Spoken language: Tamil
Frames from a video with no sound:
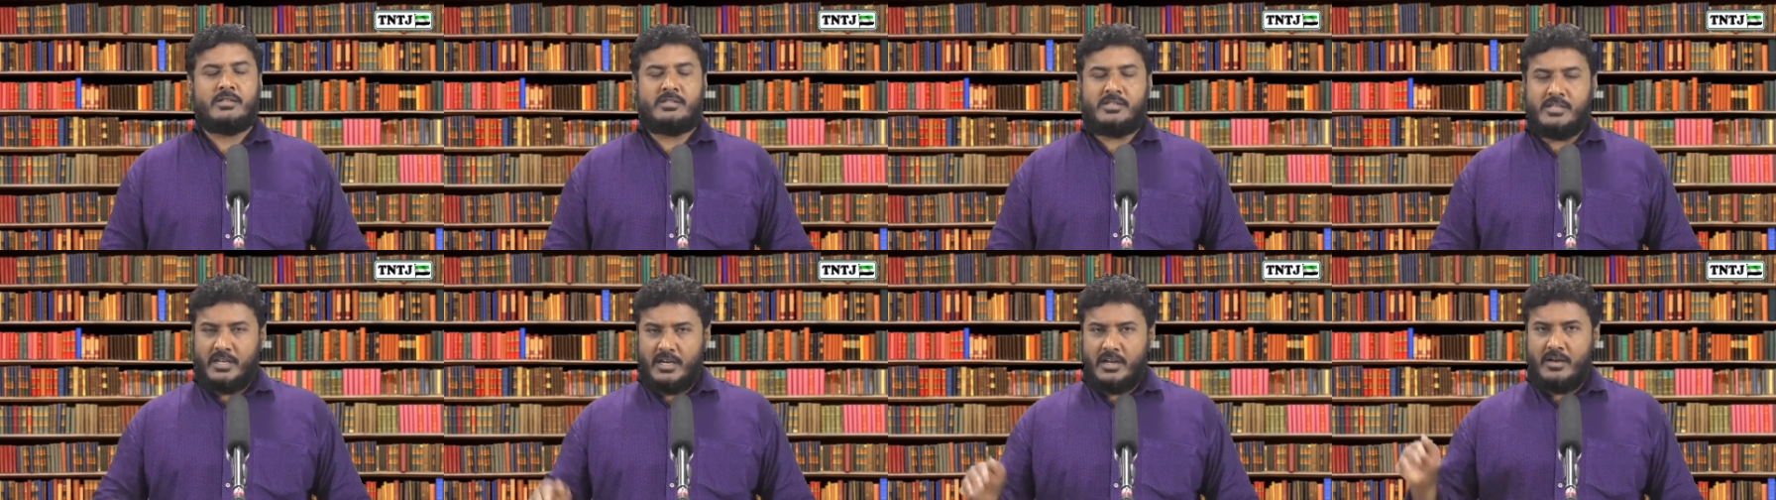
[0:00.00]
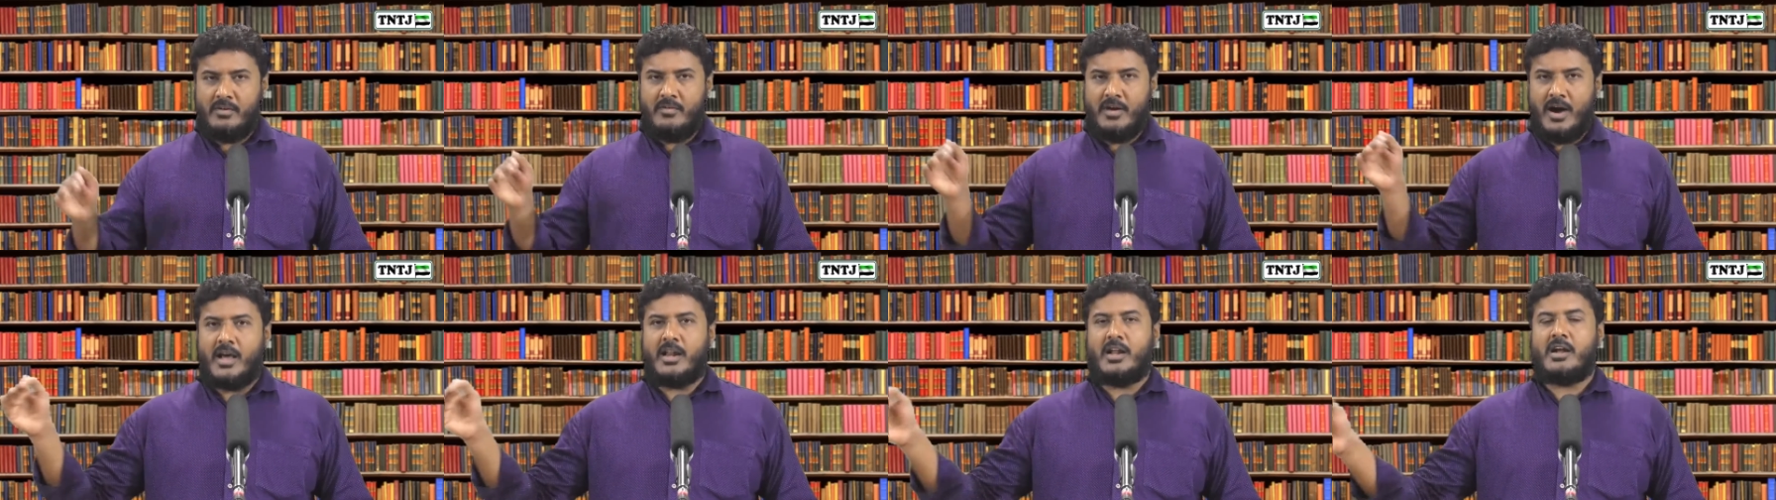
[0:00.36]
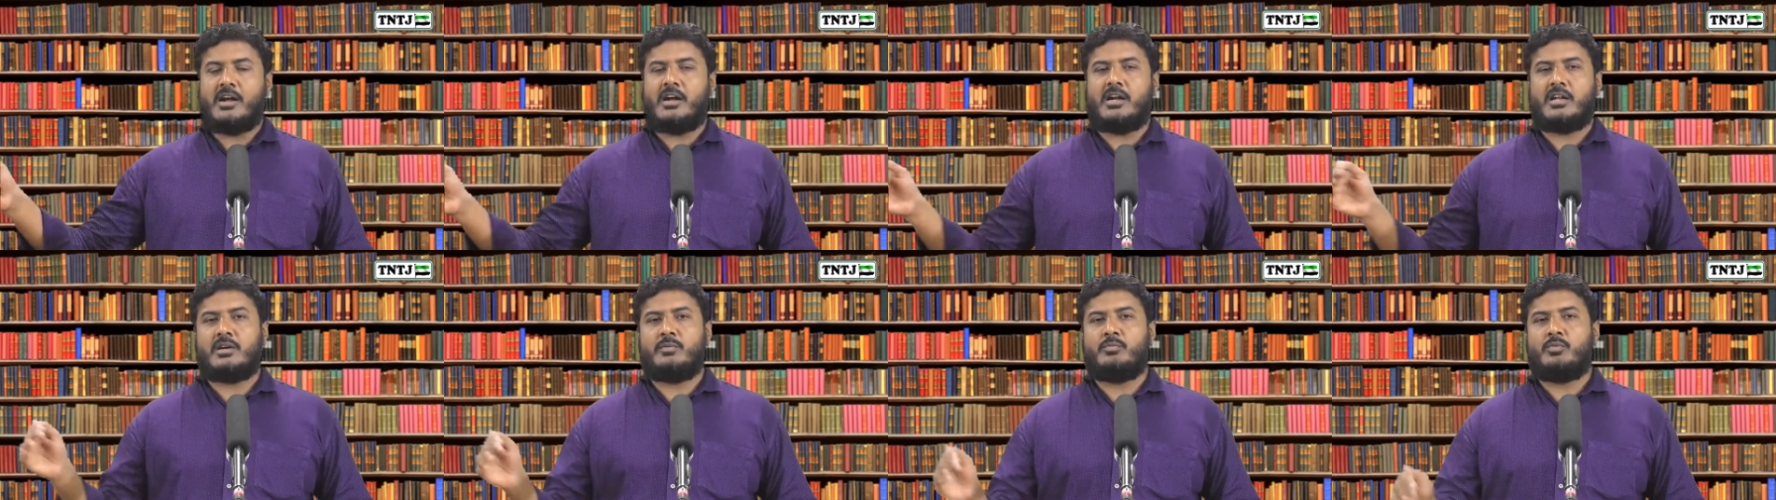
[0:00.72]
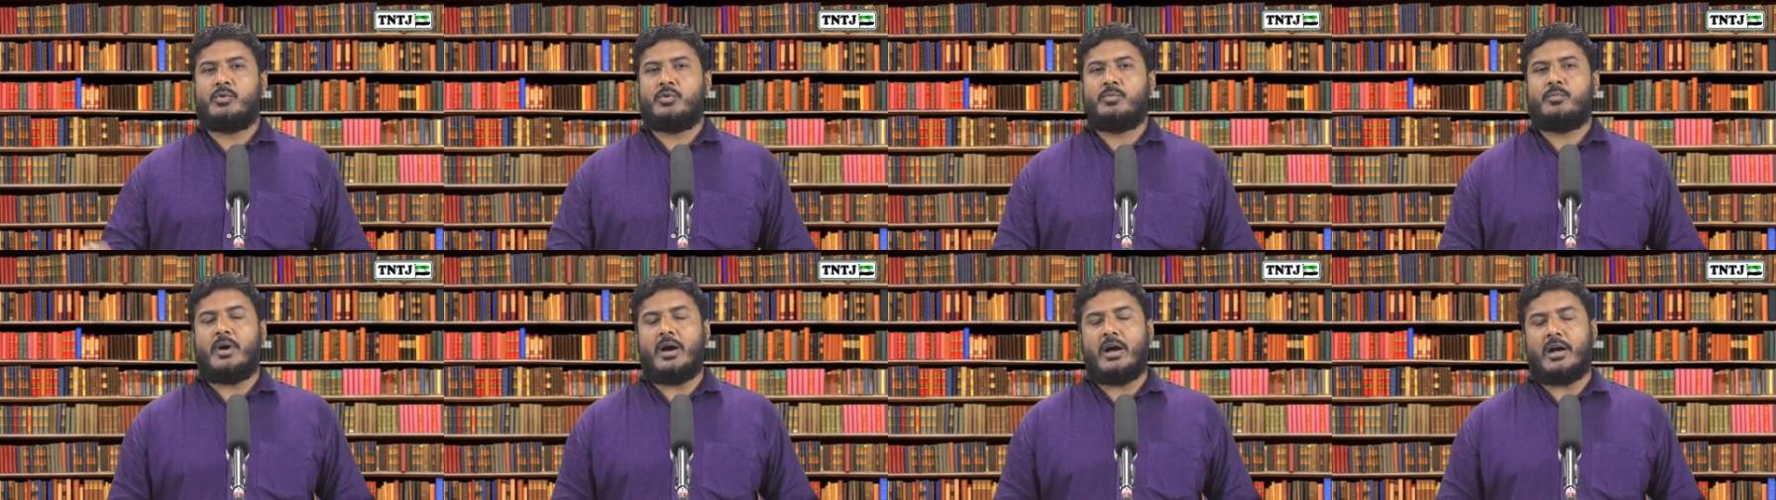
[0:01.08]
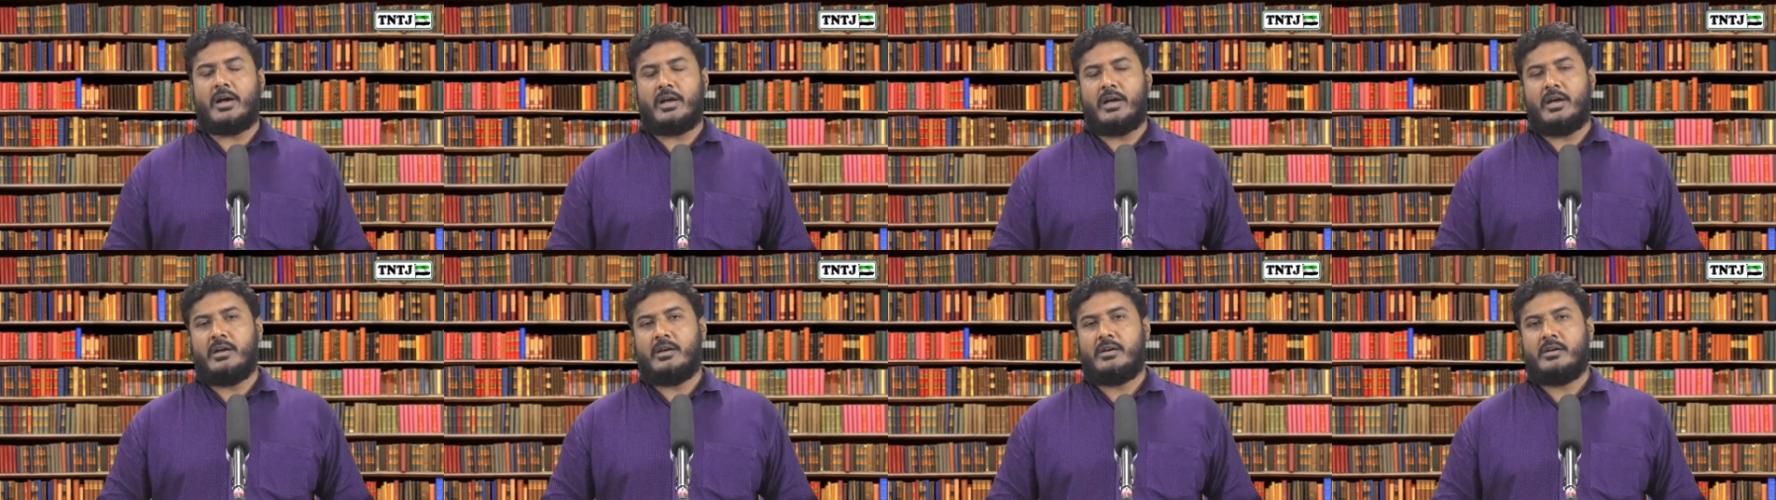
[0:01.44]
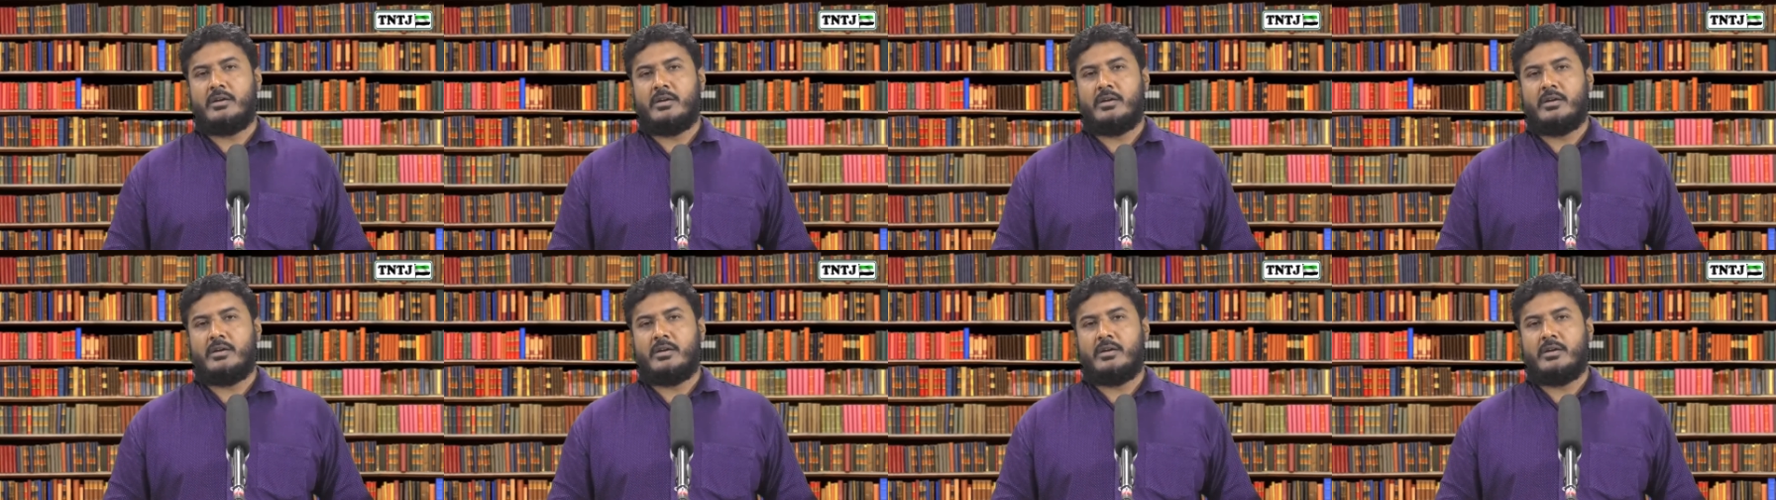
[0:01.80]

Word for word: சில வாரங்களுக்கு முன்பாக